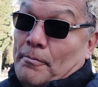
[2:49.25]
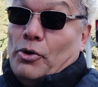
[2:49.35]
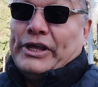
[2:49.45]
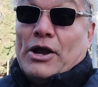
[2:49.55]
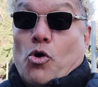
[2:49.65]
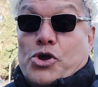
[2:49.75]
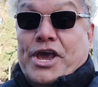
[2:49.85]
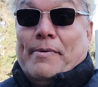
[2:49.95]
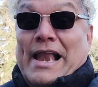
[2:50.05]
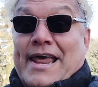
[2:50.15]
Porque,
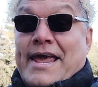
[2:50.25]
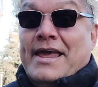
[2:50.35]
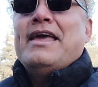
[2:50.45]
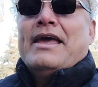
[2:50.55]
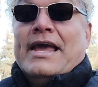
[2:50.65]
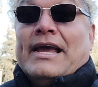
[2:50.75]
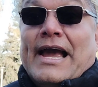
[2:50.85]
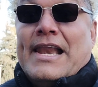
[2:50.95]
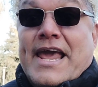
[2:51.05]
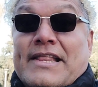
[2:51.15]
oye, vale,
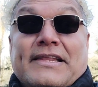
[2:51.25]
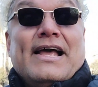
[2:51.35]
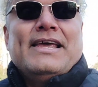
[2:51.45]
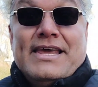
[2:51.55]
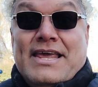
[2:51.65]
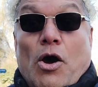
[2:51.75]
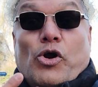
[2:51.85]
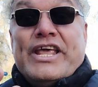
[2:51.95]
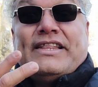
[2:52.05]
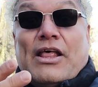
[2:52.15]
calienta y
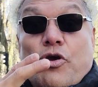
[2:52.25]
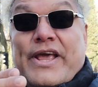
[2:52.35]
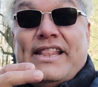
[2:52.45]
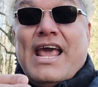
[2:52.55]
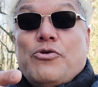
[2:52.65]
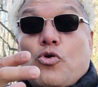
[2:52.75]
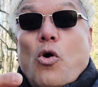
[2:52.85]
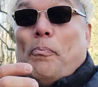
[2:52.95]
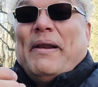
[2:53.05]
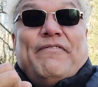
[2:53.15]
ahorita de hoy en día
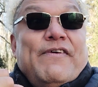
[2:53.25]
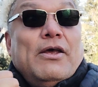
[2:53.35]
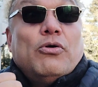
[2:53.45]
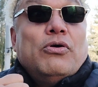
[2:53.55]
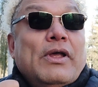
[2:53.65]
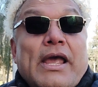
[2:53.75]
yo prefiero